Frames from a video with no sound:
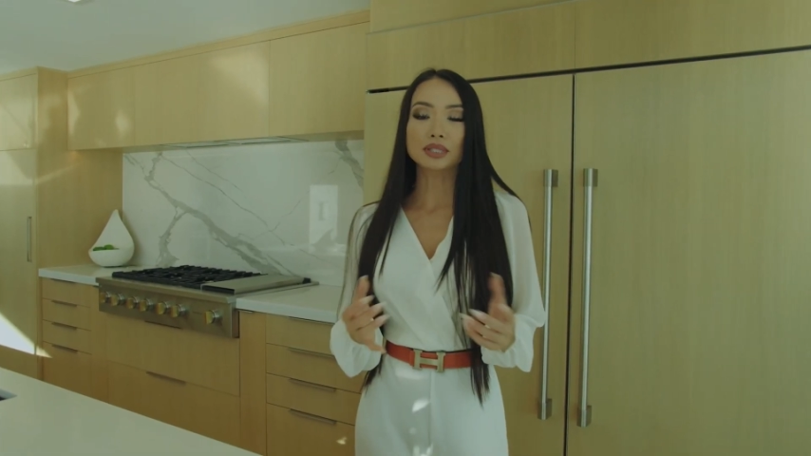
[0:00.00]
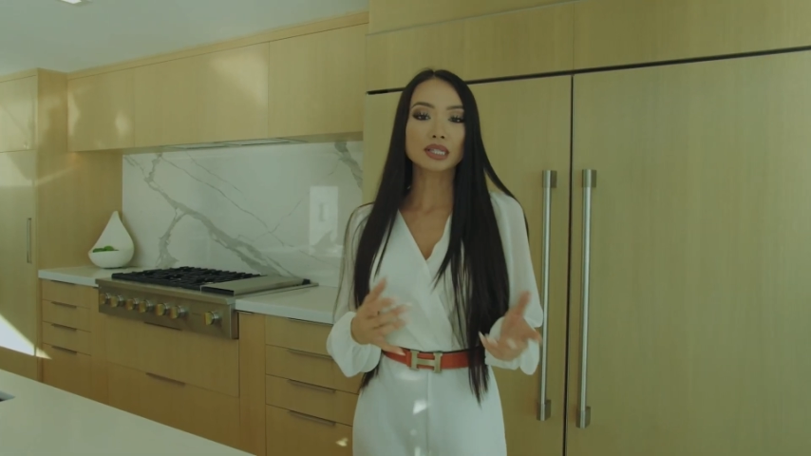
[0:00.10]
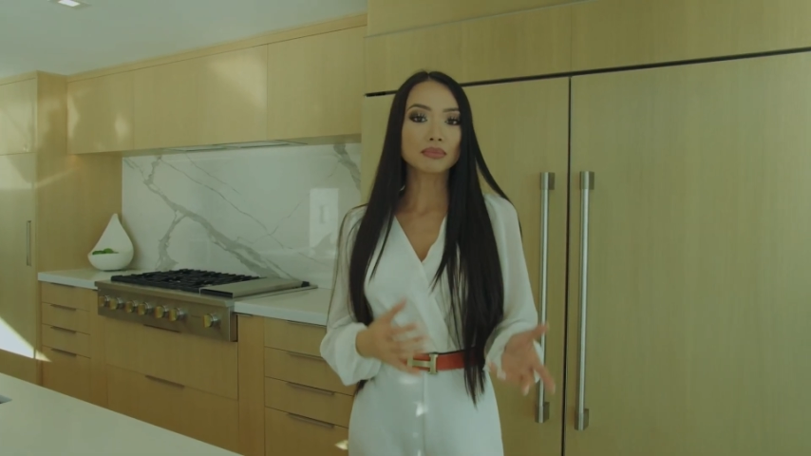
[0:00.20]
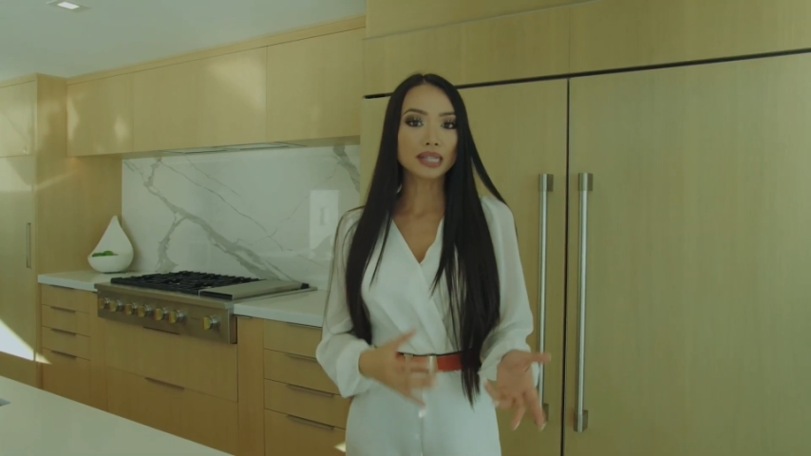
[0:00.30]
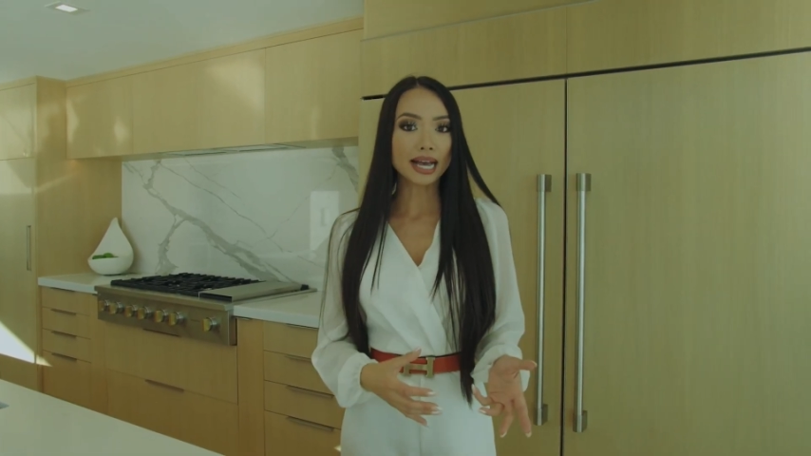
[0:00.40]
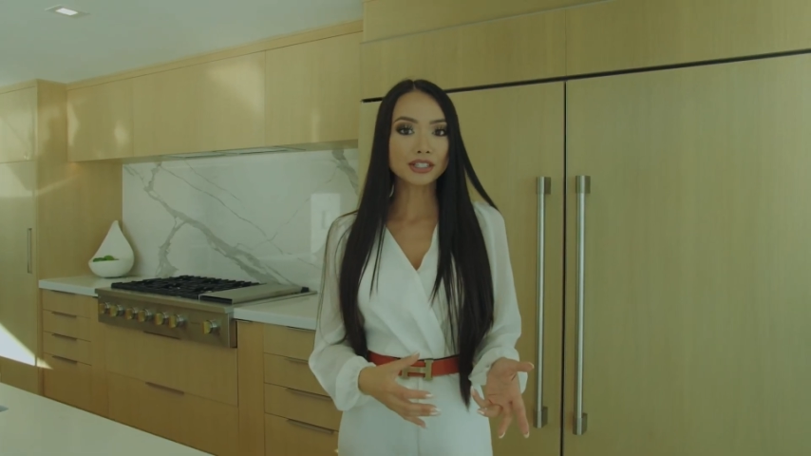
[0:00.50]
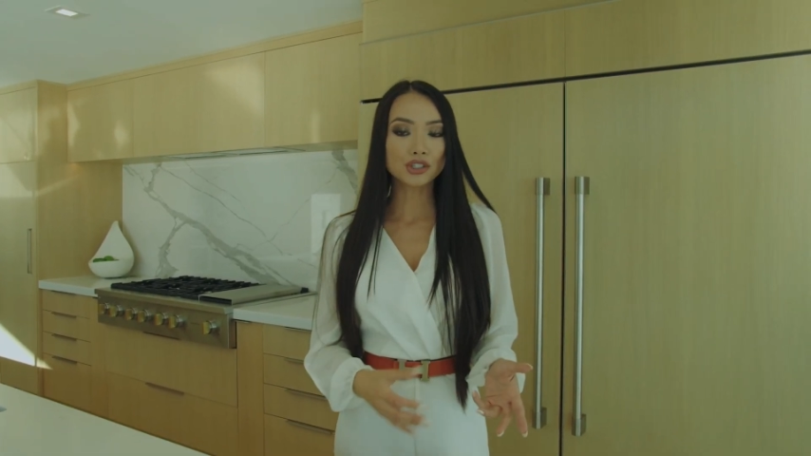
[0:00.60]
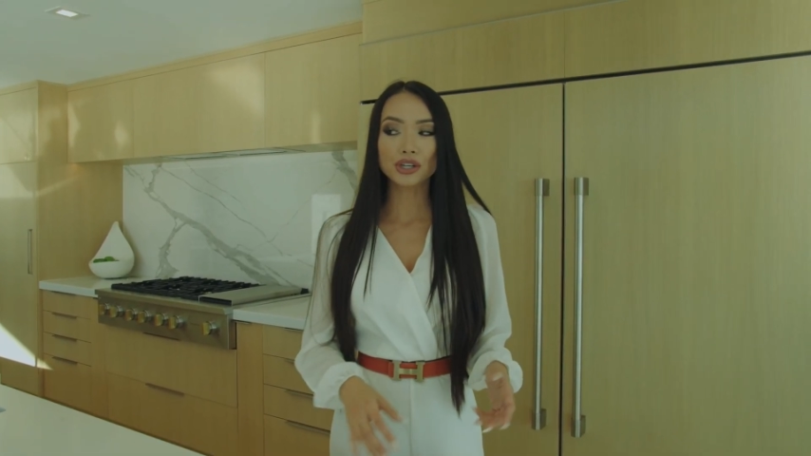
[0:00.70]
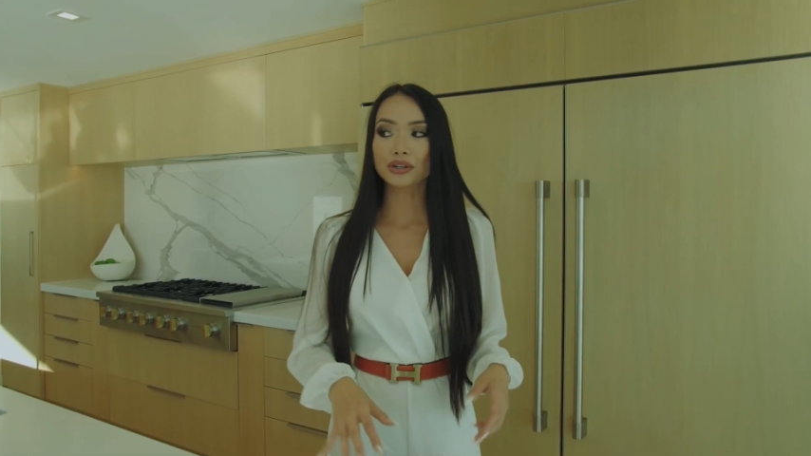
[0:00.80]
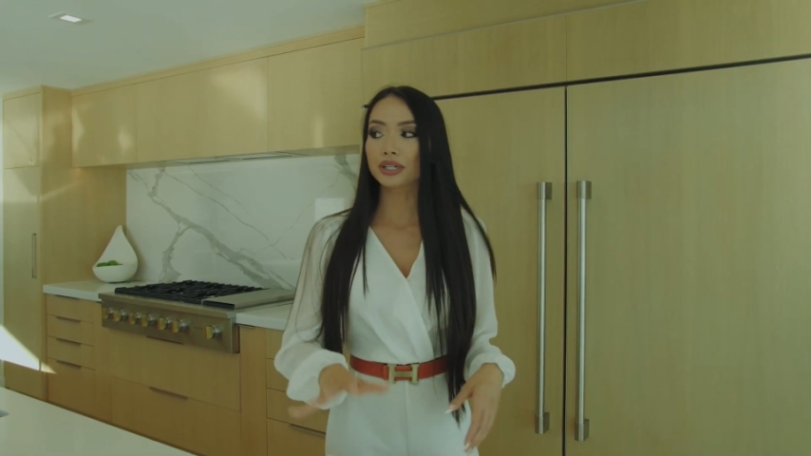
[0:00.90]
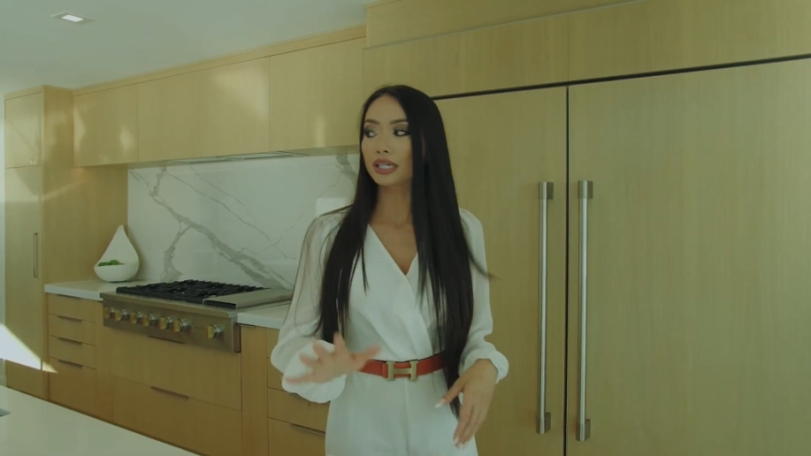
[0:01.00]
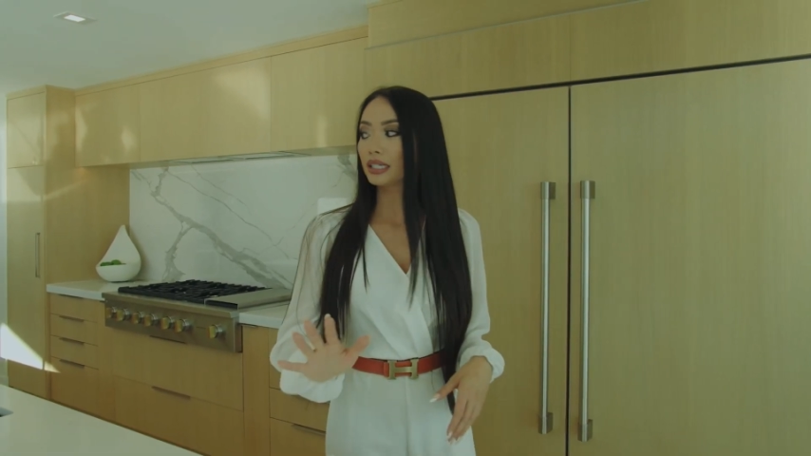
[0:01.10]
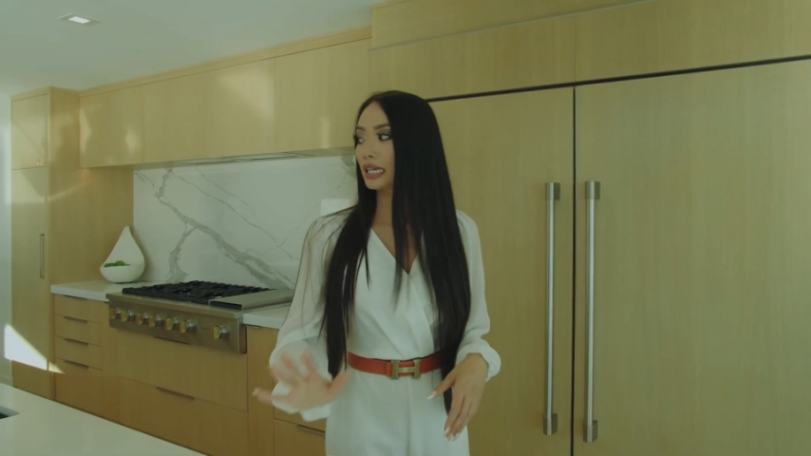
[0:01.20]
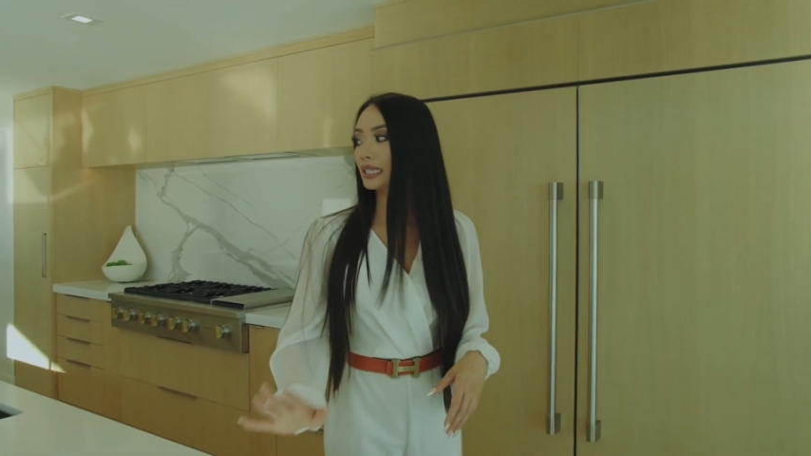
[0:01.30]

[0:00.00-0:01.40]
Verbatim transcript: xong last year á, người